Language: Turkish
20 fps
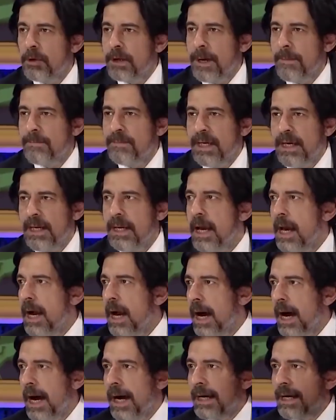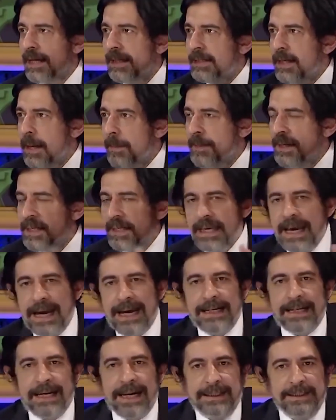bir program değil. Arada bir
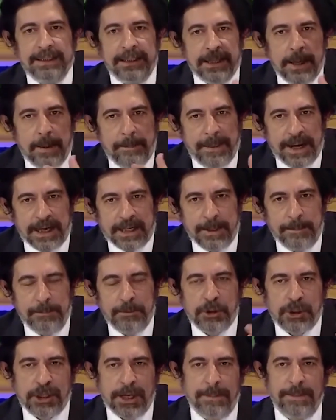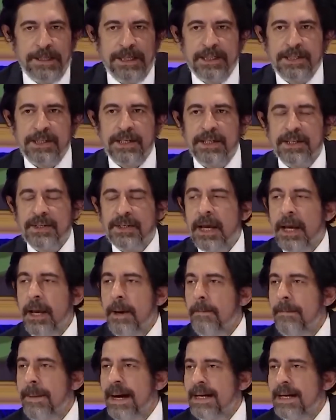yerlerde de bakıp çıkabilirsiniz.